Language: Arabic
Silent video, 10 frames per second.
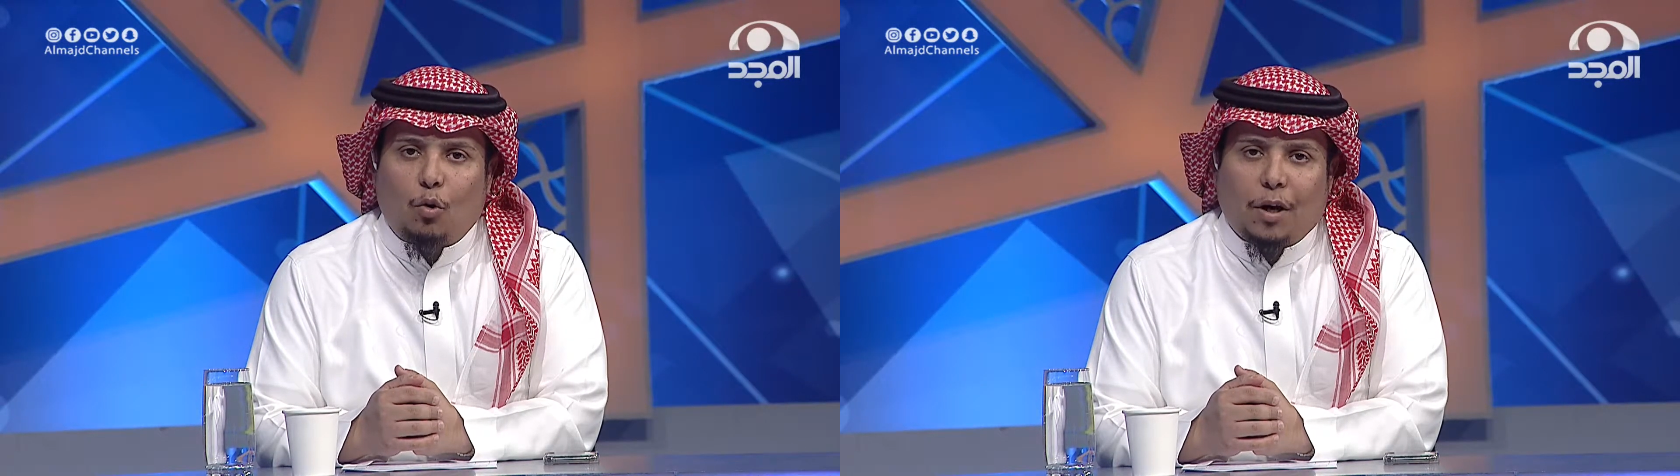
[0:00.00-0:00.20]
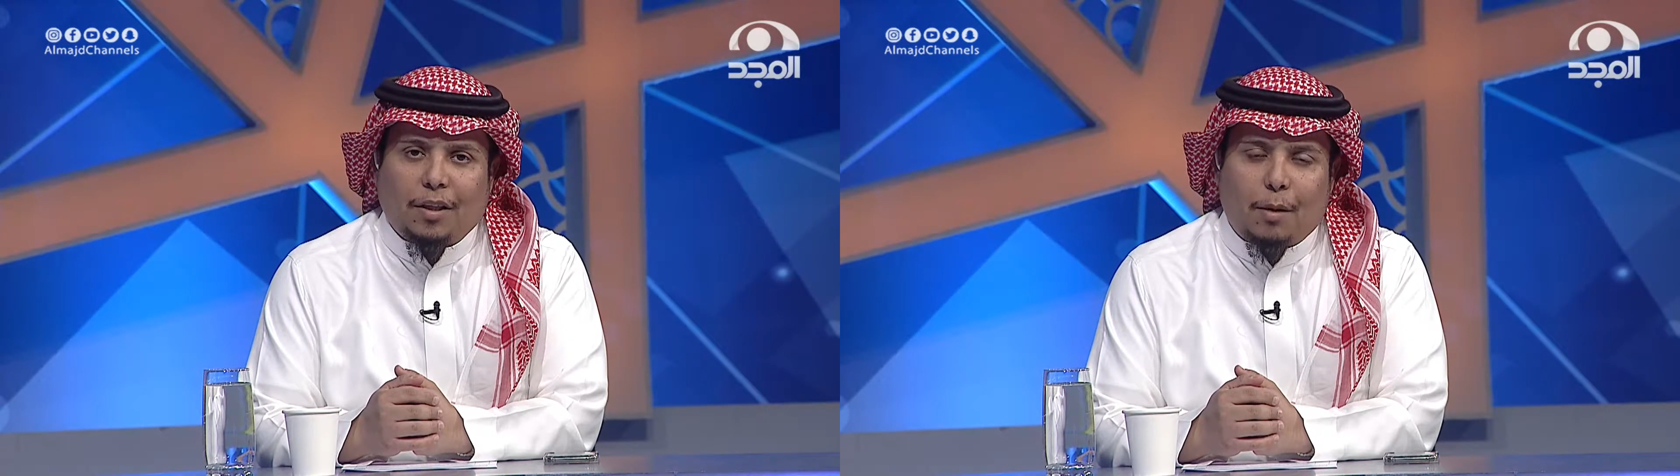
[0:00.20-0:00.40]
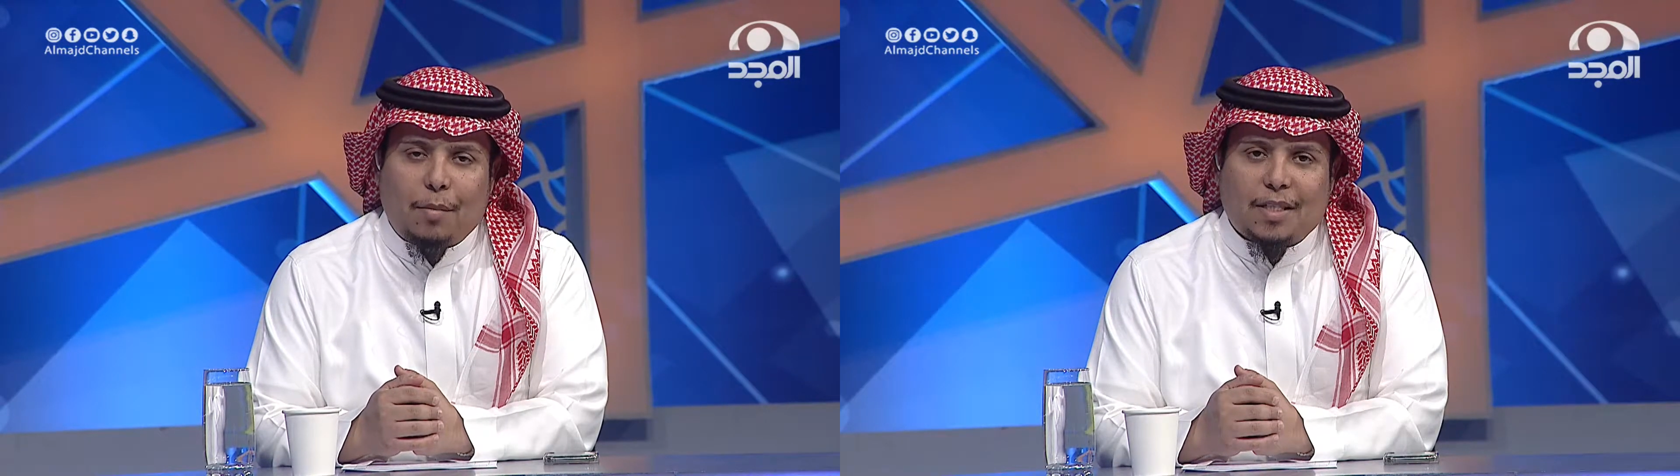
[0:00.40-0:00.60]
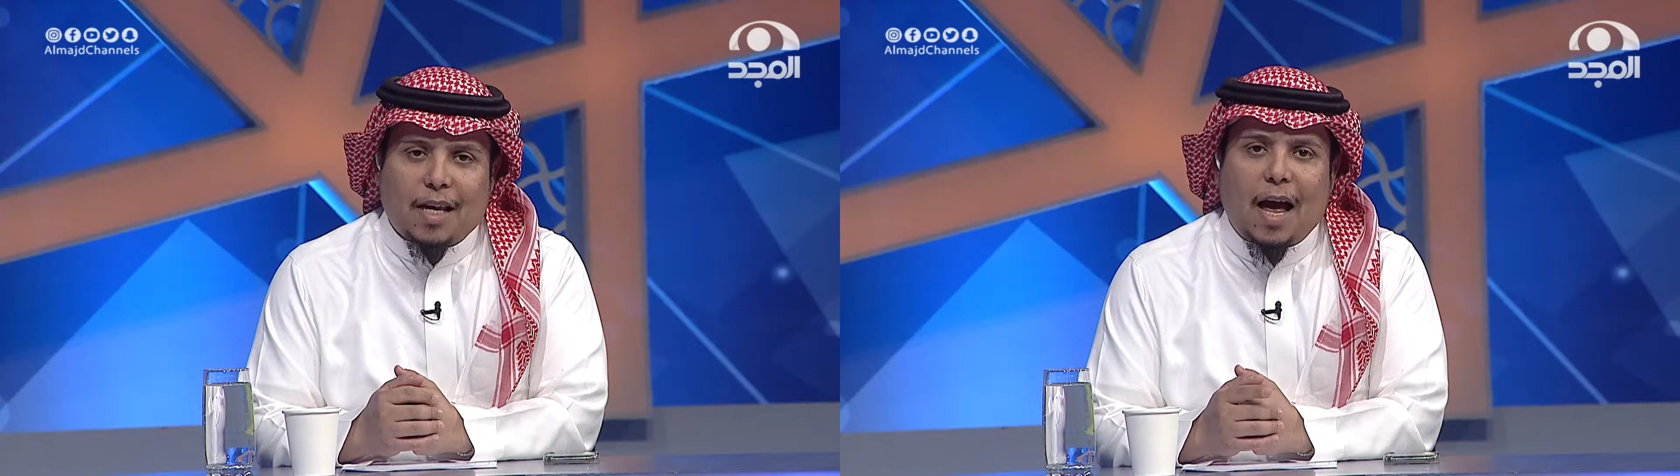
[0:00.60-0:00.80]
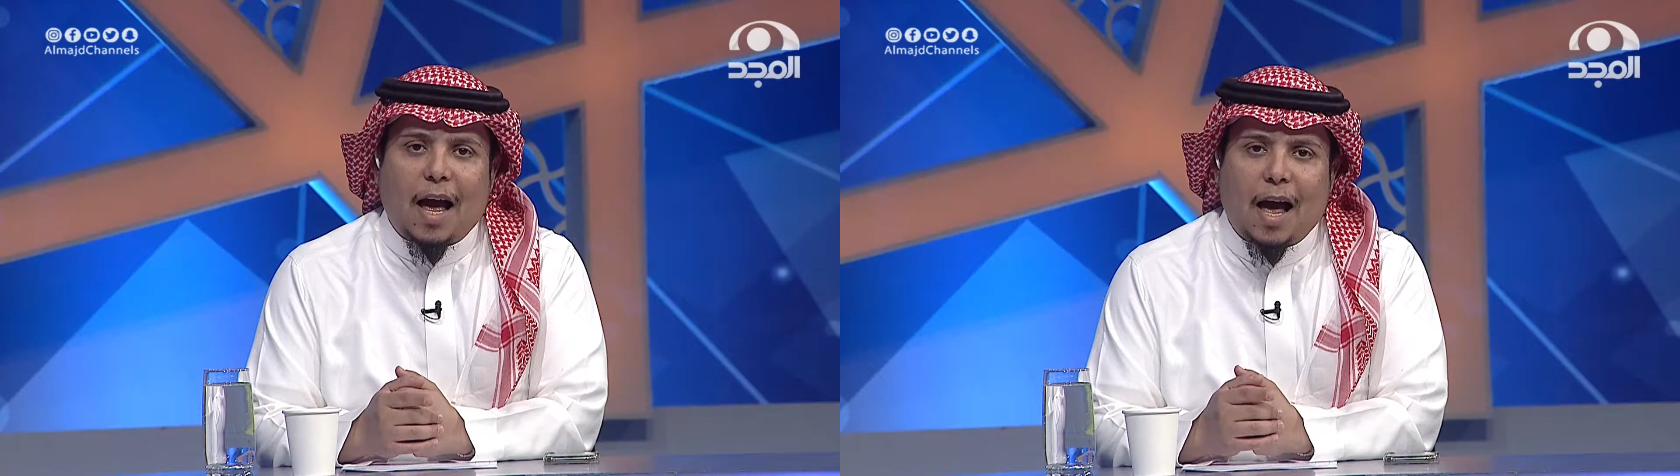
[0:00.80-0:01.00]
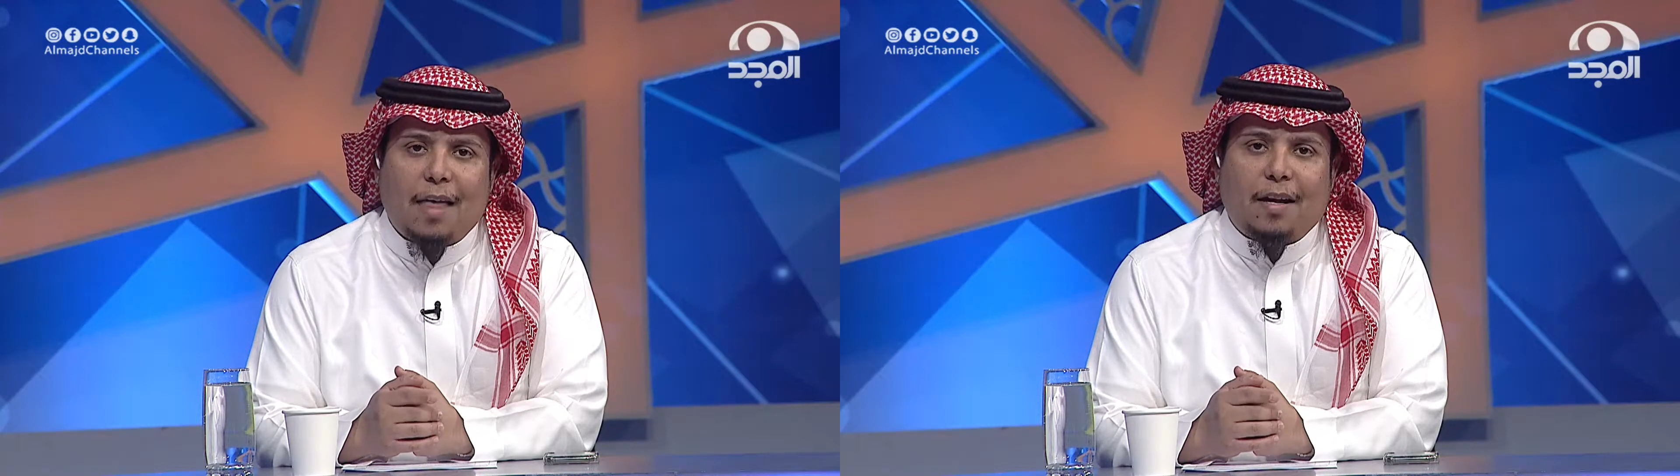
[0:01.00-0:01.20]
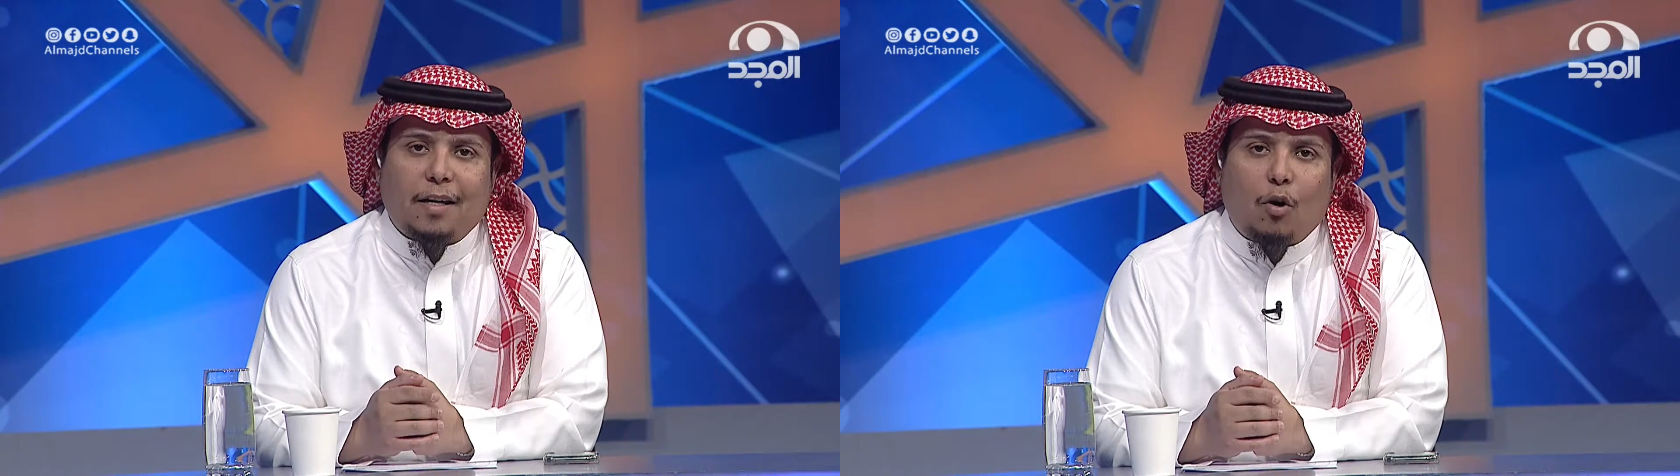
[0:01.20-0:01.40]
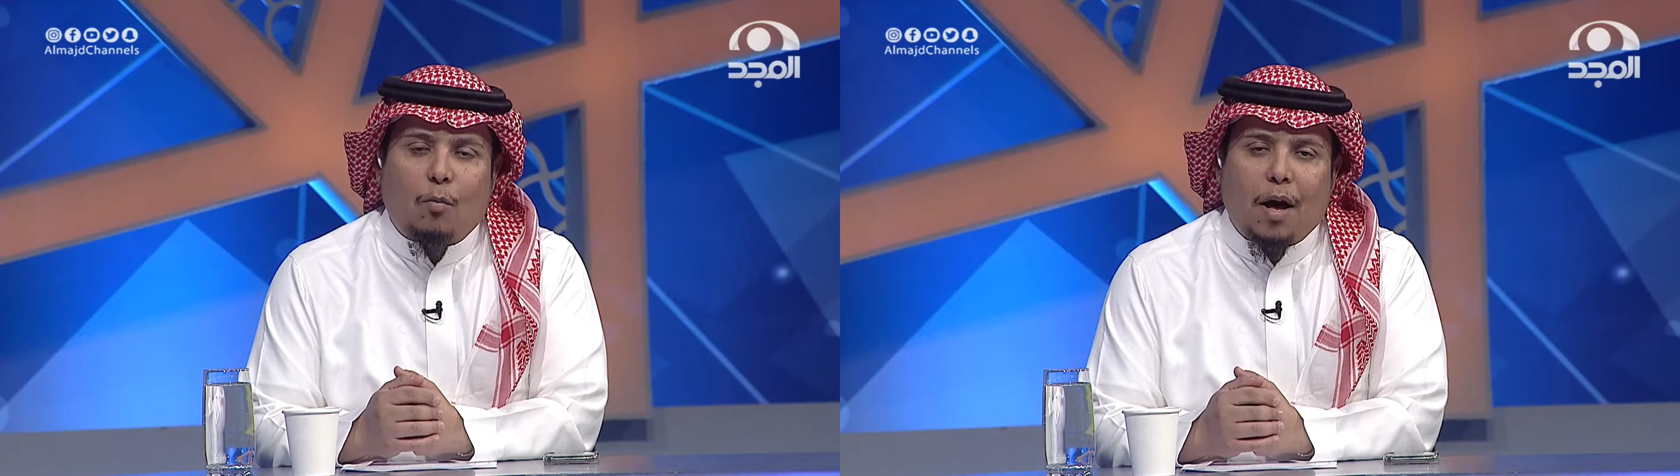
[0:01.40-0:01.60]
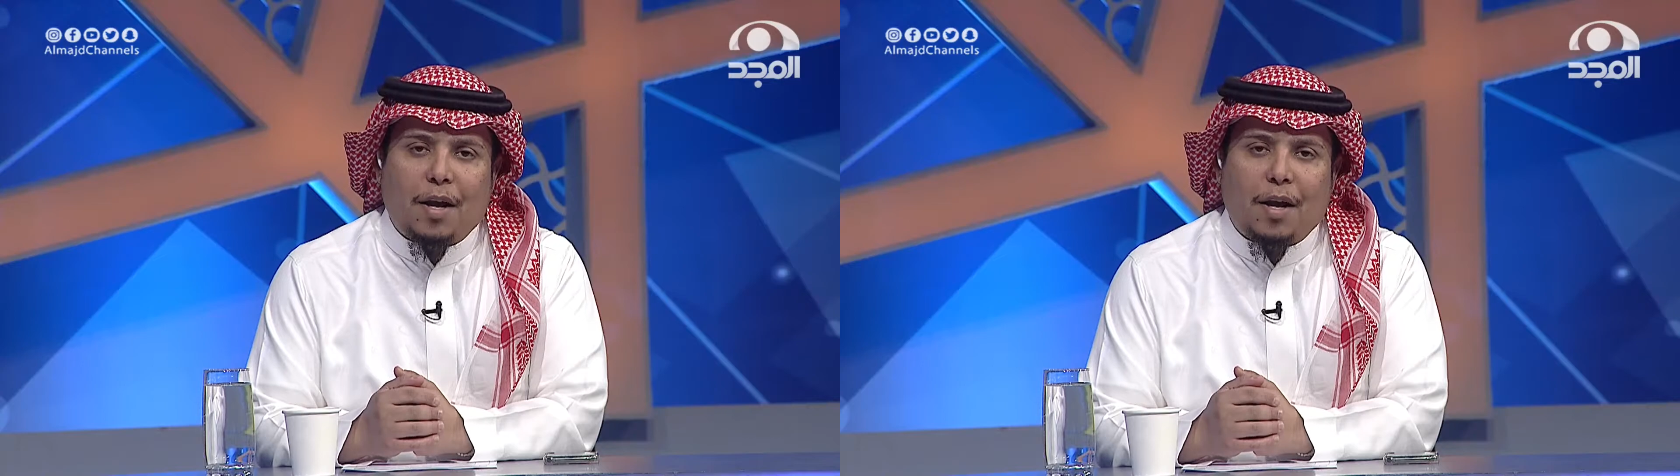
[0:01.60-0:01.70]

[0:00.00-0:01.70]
عقد مساء هذا اليوم